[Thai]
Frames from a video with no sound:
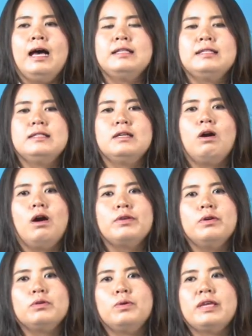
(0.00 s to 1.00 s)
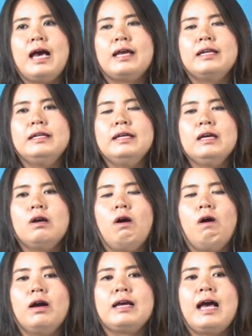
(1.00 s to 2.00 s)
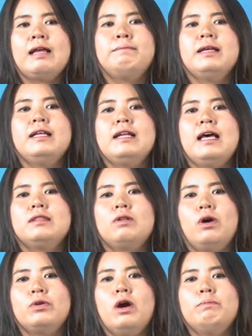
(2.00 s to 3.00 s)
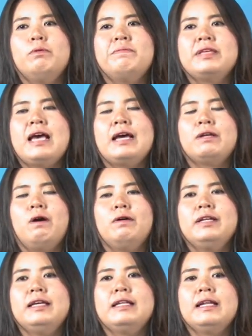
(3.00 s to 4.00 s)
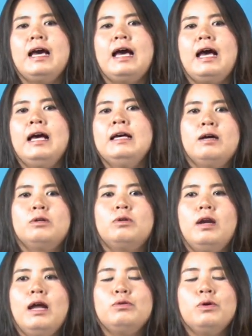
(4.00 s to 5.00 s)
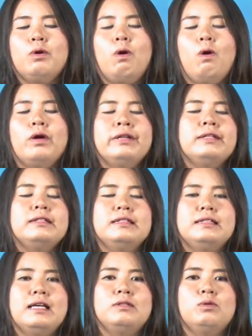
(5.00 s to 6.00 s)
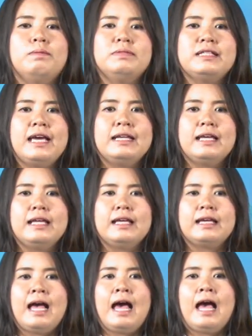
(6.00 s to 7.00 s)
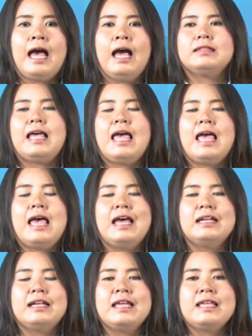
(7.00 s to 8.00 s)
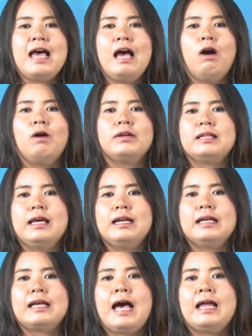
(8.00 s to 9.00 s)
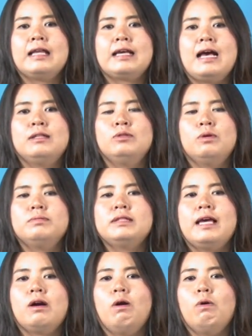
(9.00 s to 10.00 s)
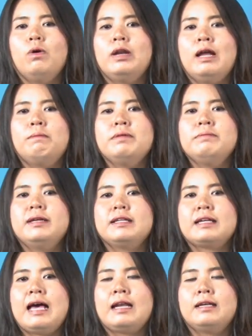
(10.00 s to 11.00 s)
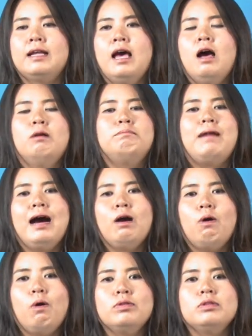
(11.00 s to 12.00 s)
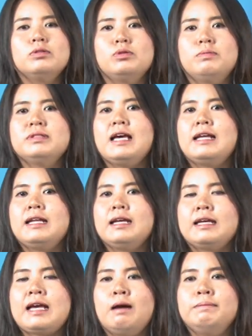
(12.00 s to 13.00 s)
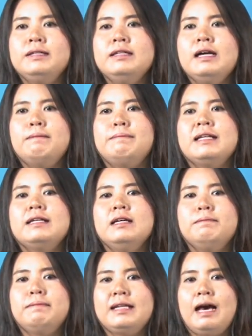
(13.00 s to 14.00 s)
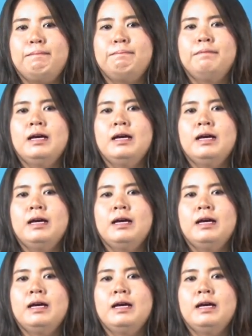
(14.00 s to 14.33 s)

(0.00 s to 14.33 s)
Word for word: อาจารย์จะขอยกตัวอย่างในเรื่องของการพัฒนาต่อยอดภูมิปัญญาท้องถิ่นนะคะเราทุกคนจะสวมใส่นาฬิกา แต่ในยะของนาฬิกาในการสวมใส่ของคนเราไม่เหมือนกัน บางคนสวมใส่นาฬิกา เพื่อเป็นเครื่องประดับ